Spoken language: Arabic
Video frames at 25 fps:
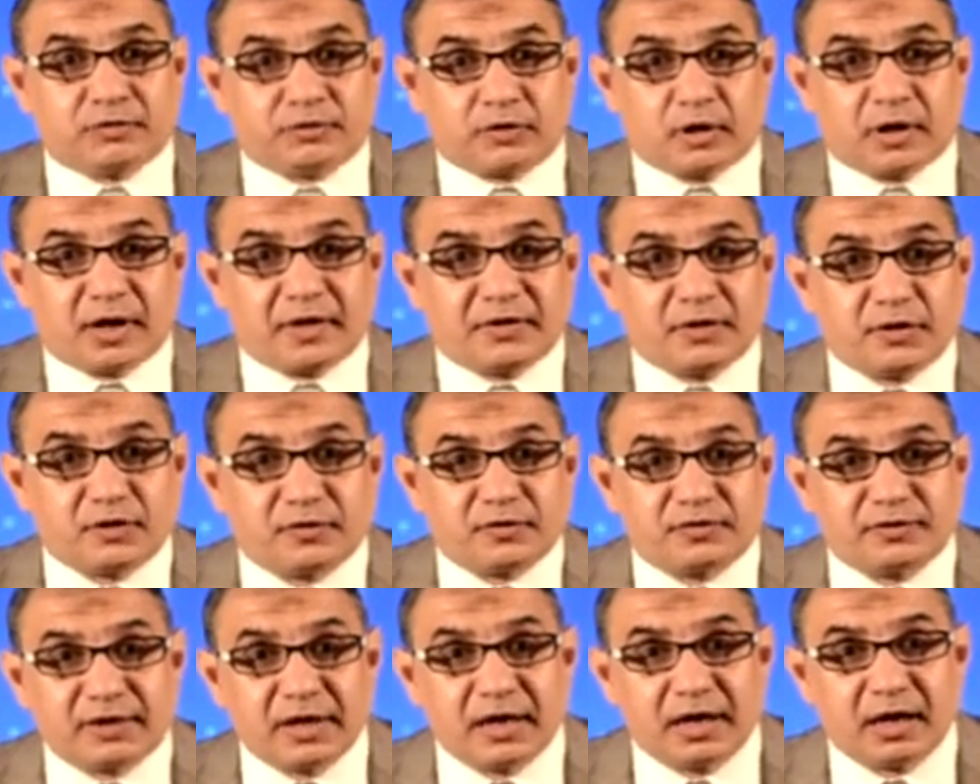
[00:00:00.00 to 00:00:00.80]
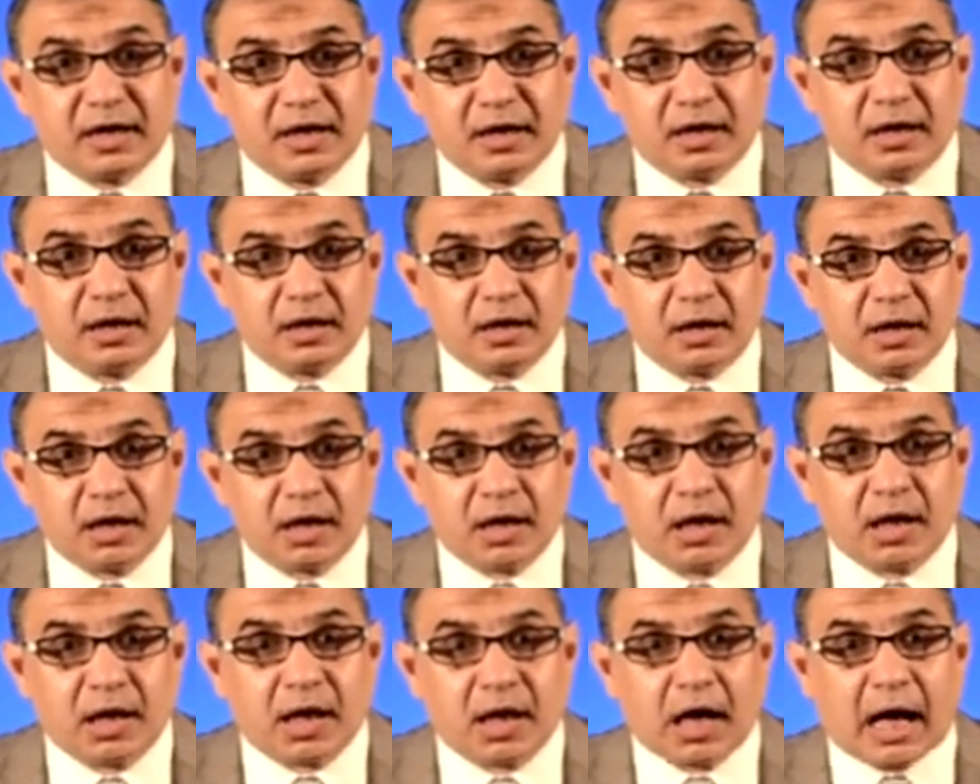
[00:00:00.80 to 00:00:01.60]
شفته الذي شفته
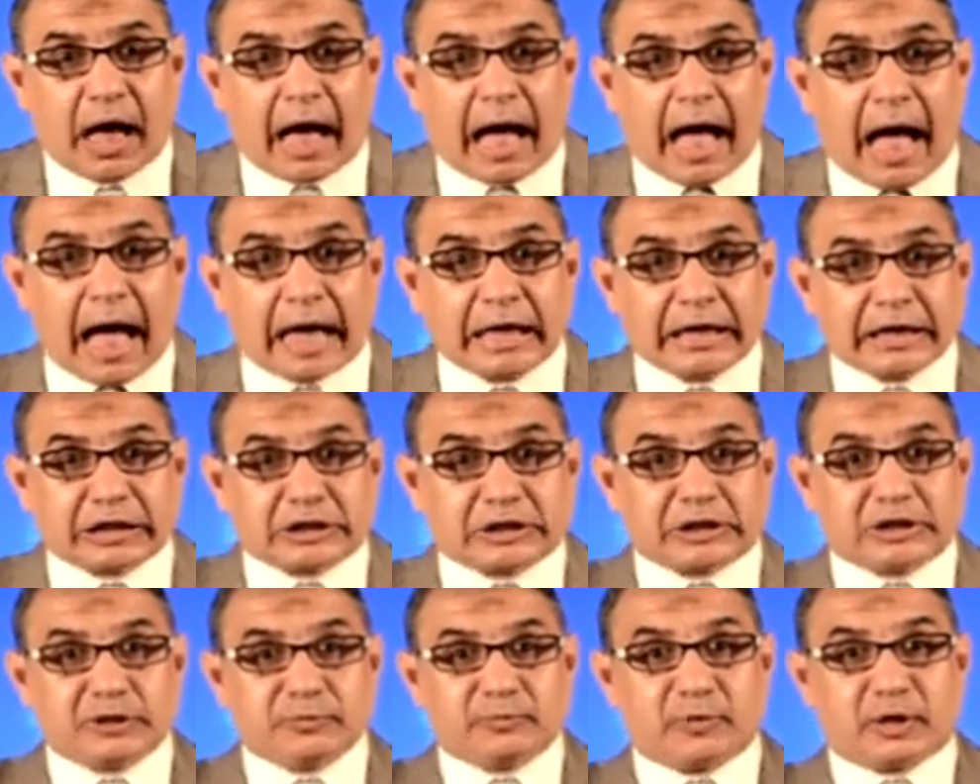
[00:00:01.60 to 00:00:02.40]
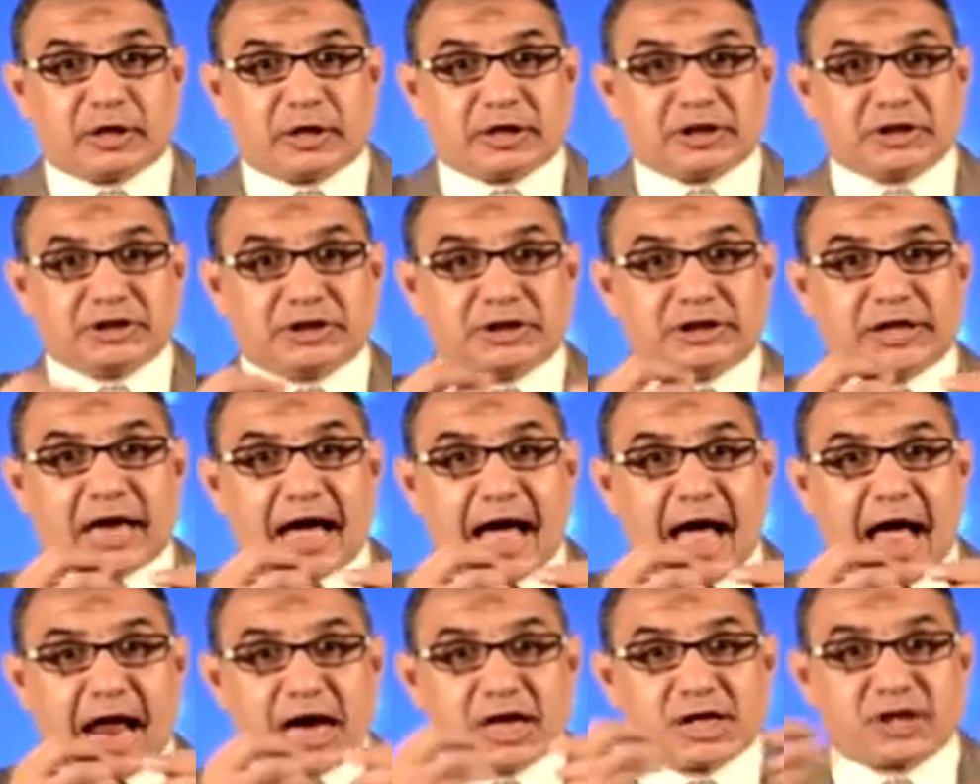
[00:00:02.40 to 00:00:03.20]
هيقسم
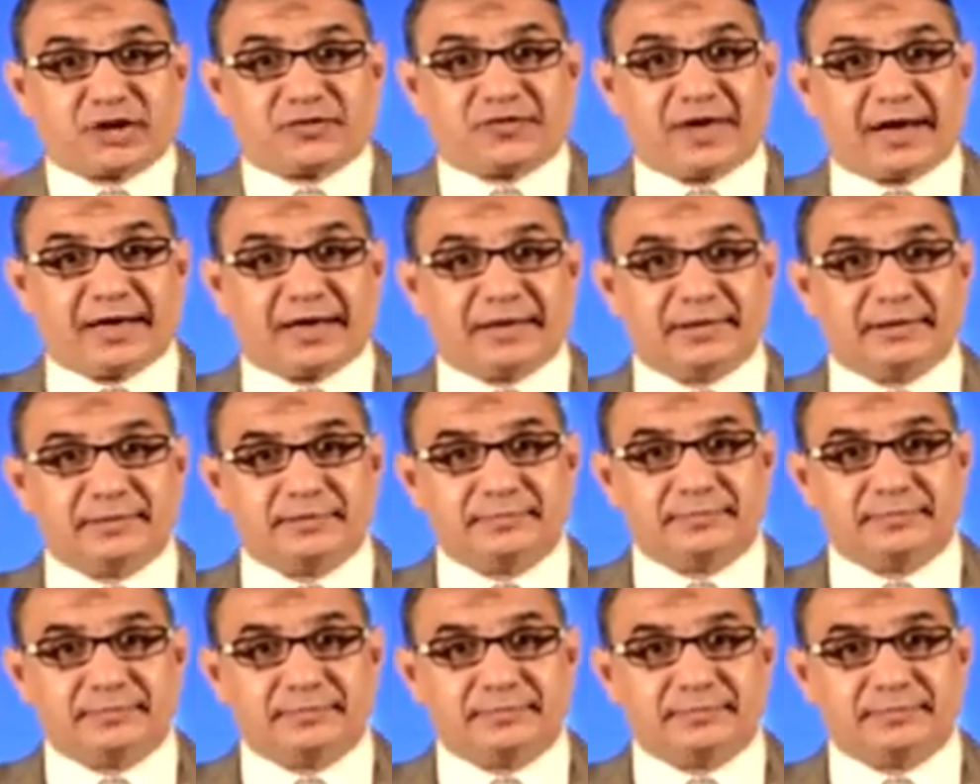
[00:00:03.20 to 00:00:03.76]
الرجال نصفين